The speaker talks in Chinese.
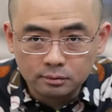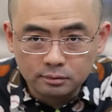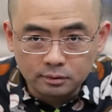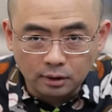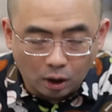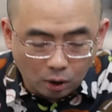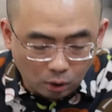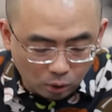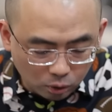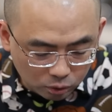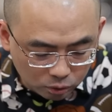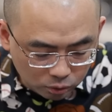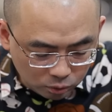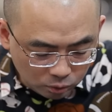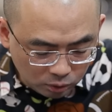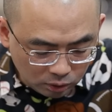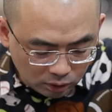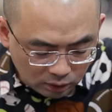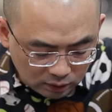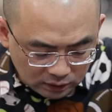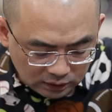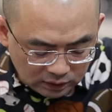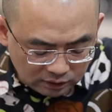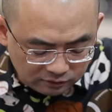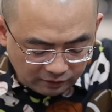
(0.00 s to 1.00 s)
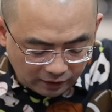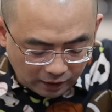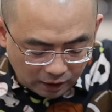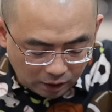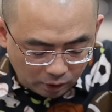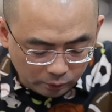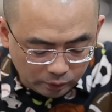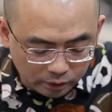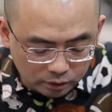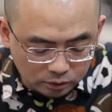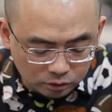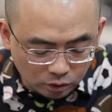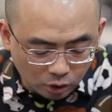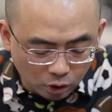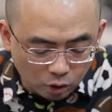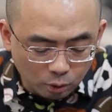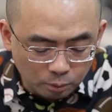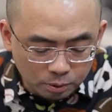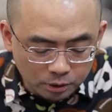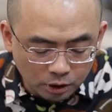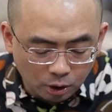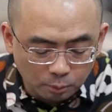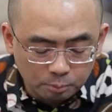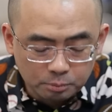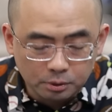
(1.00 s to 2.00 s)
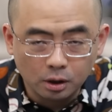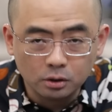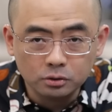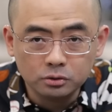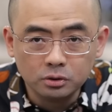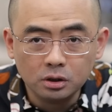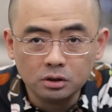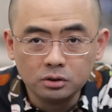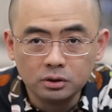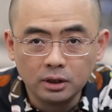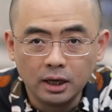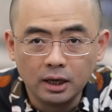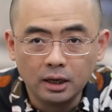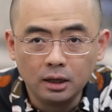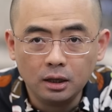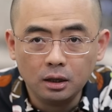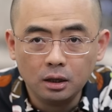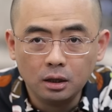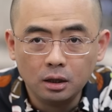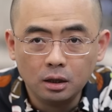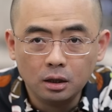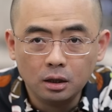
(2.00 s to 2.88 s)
早于立法会投票表决前。